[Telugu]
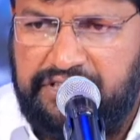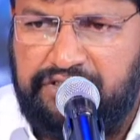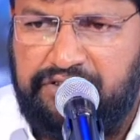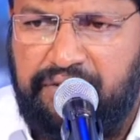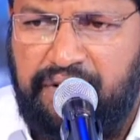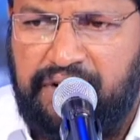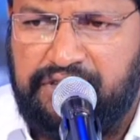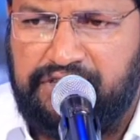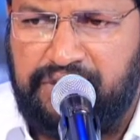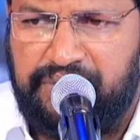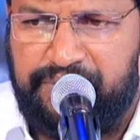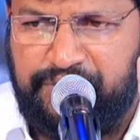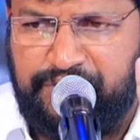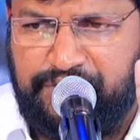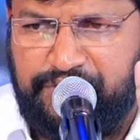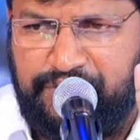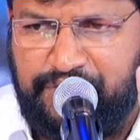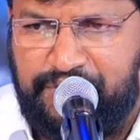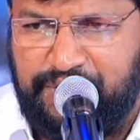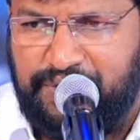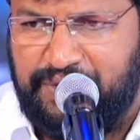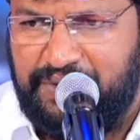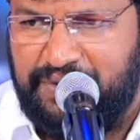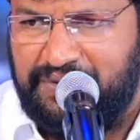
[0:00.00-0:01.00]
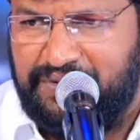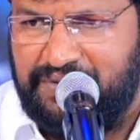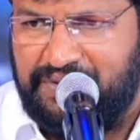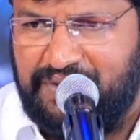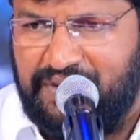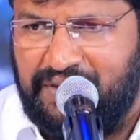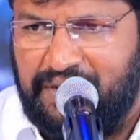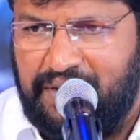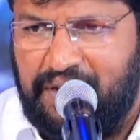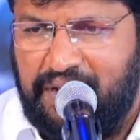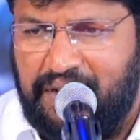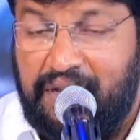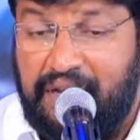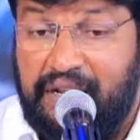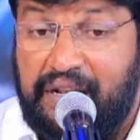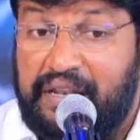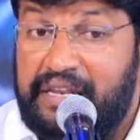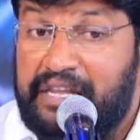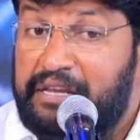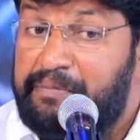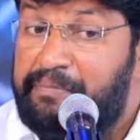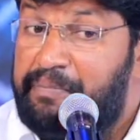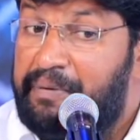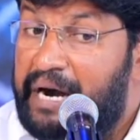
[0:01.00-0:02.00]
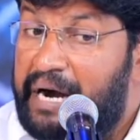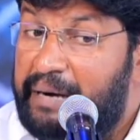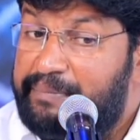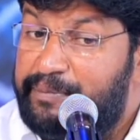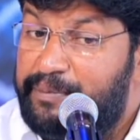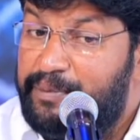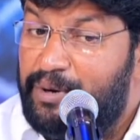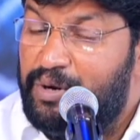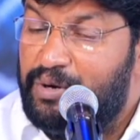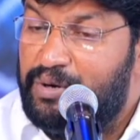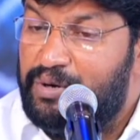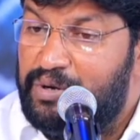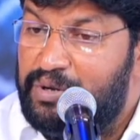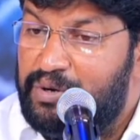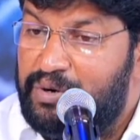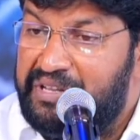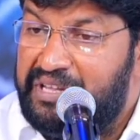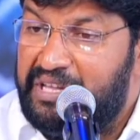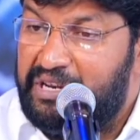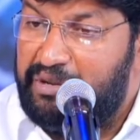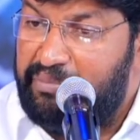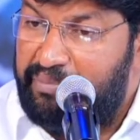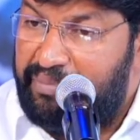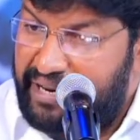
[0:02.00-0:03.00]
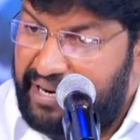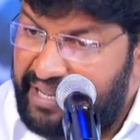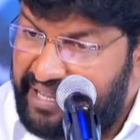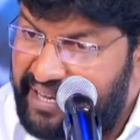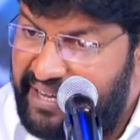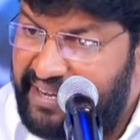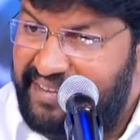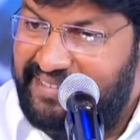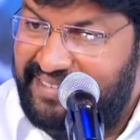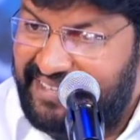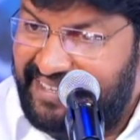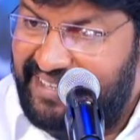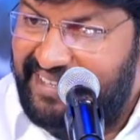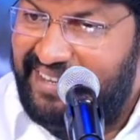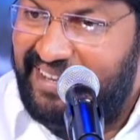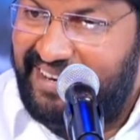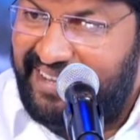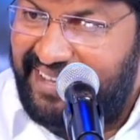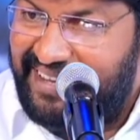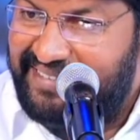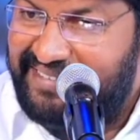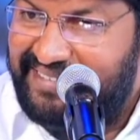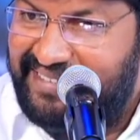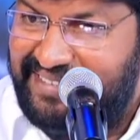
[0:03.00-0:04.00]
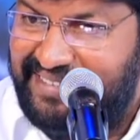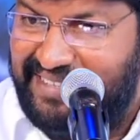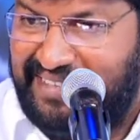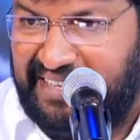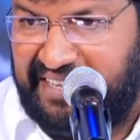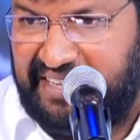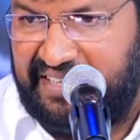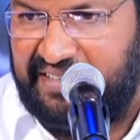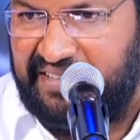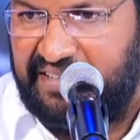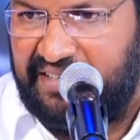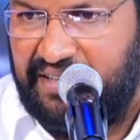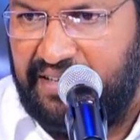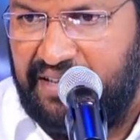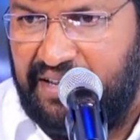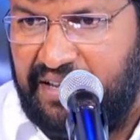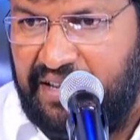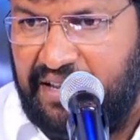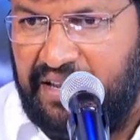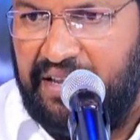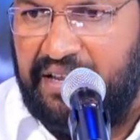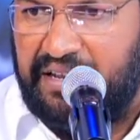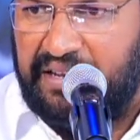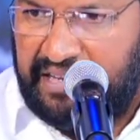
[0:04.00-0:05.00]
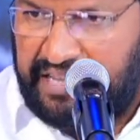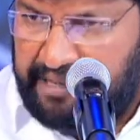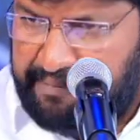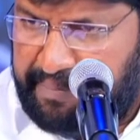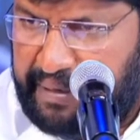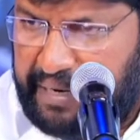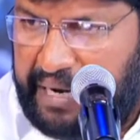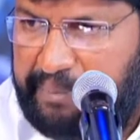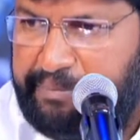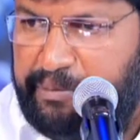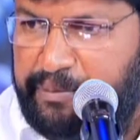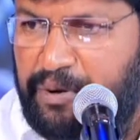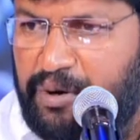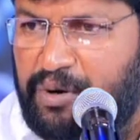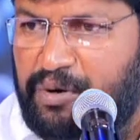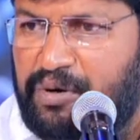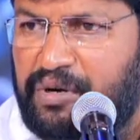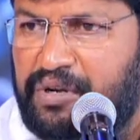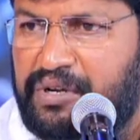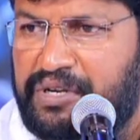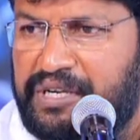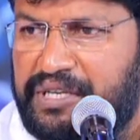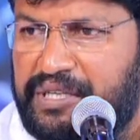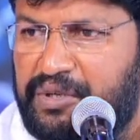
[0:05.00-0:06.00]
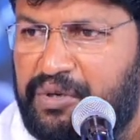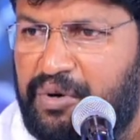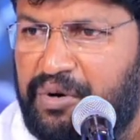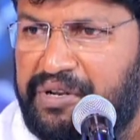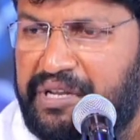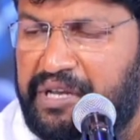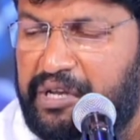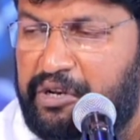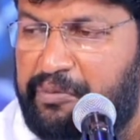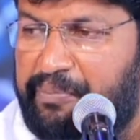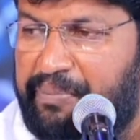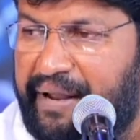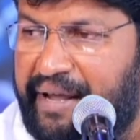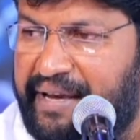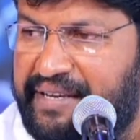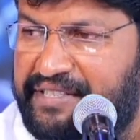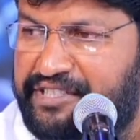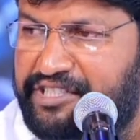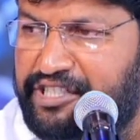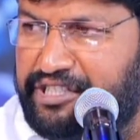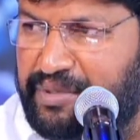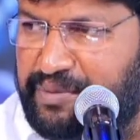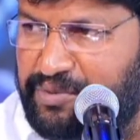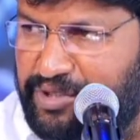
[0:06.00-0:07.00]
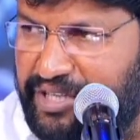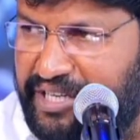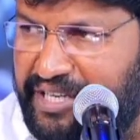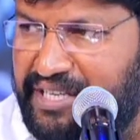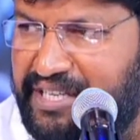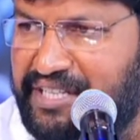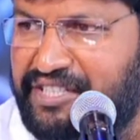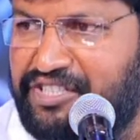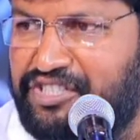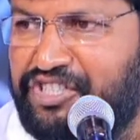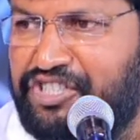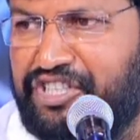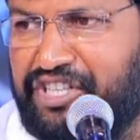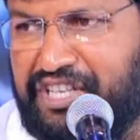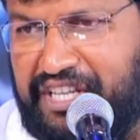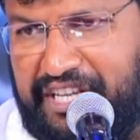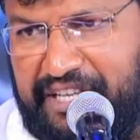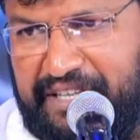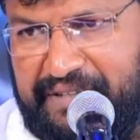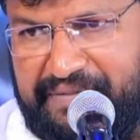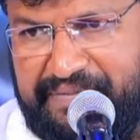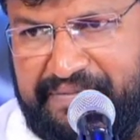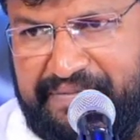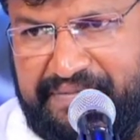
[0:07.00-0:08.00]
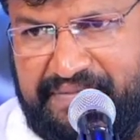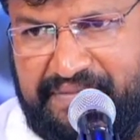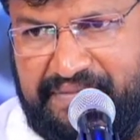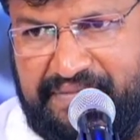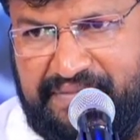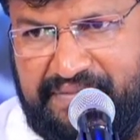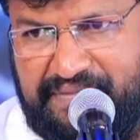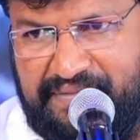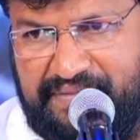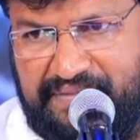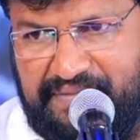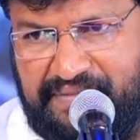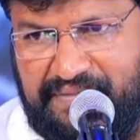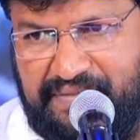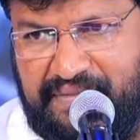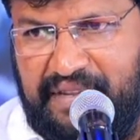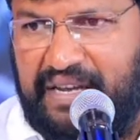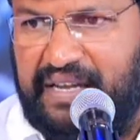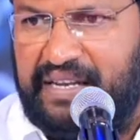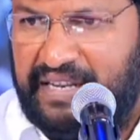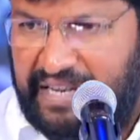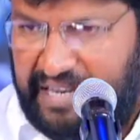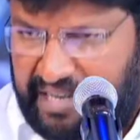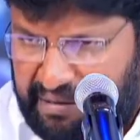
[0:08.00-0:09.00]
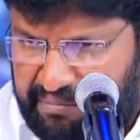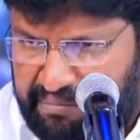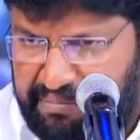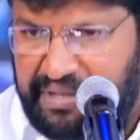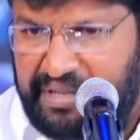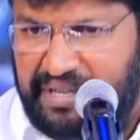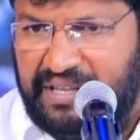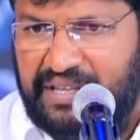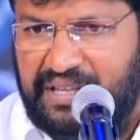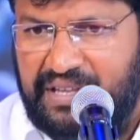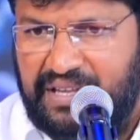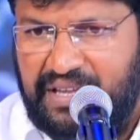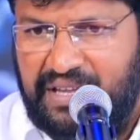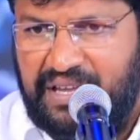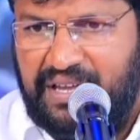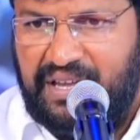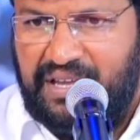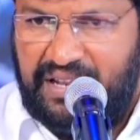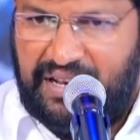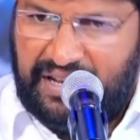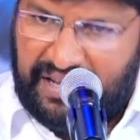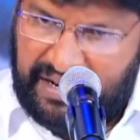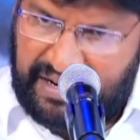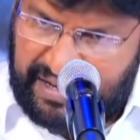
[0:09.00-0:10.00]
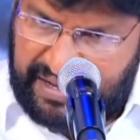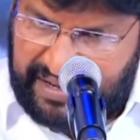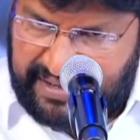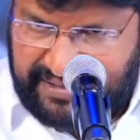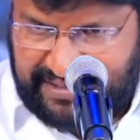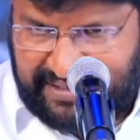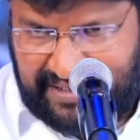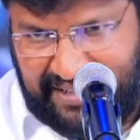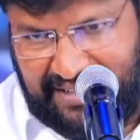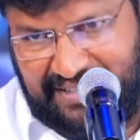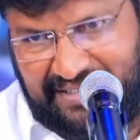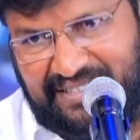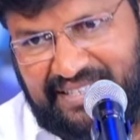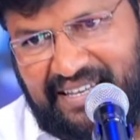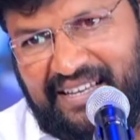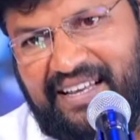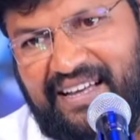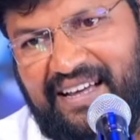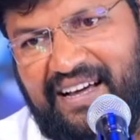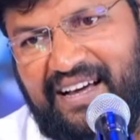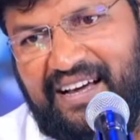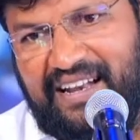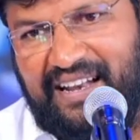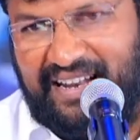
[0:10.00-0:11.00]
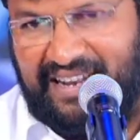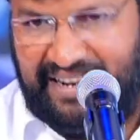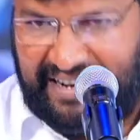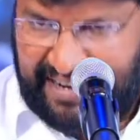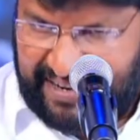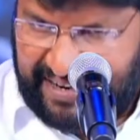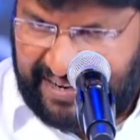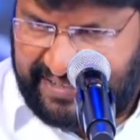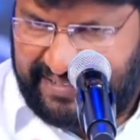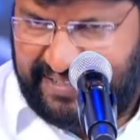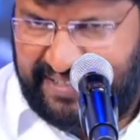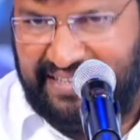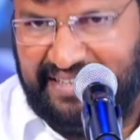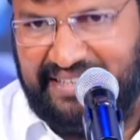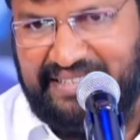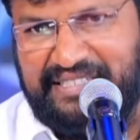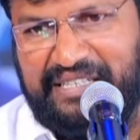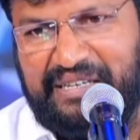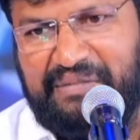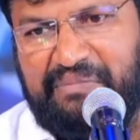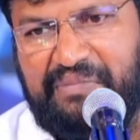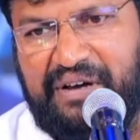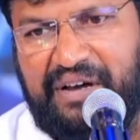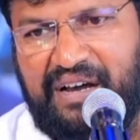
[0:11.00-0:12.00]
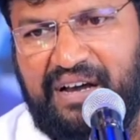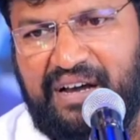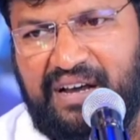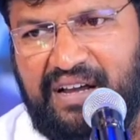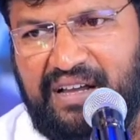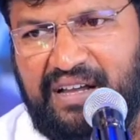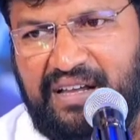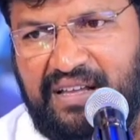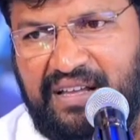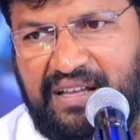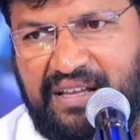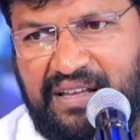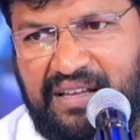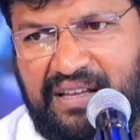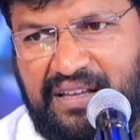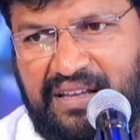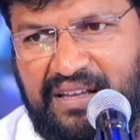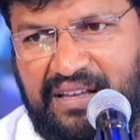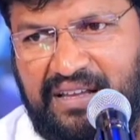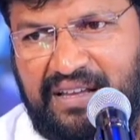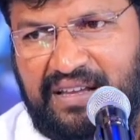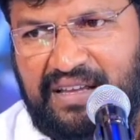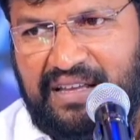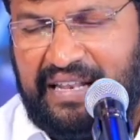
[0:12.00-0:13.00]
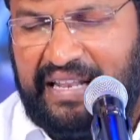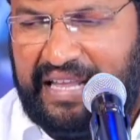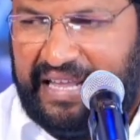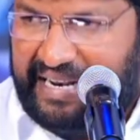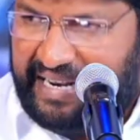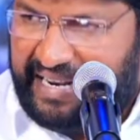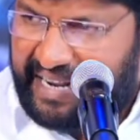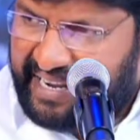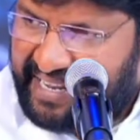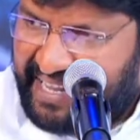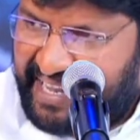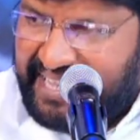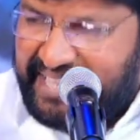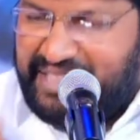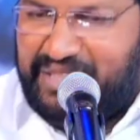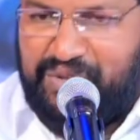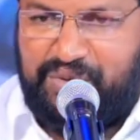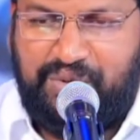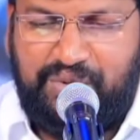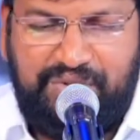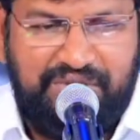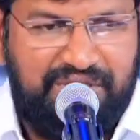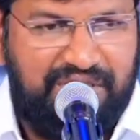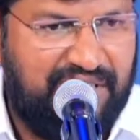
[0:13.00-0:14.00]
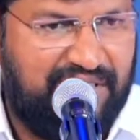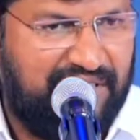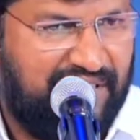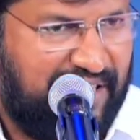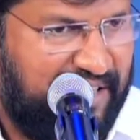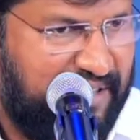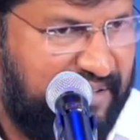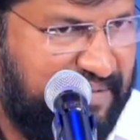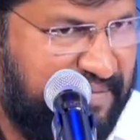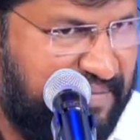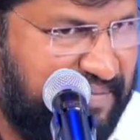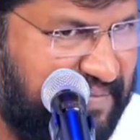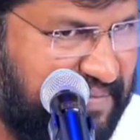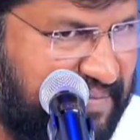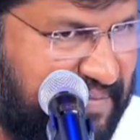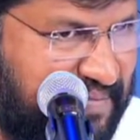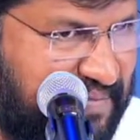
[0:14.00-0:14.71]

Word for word: విశ్వాసముంచు నీ పాపముల కొరకు నేను బలి అయి తిరిగి లేచి తిని నీ పాపముల కొరకు ఇదిగో నేను ప్రాయశ్చిత్తం జరిగించి తిని అని నమ్మి నన్ను ఆశ్రయించయ్యా నన్ను ఆశ్రయించమ్మా నా రెక్క కిందకు వచ్చేసాయి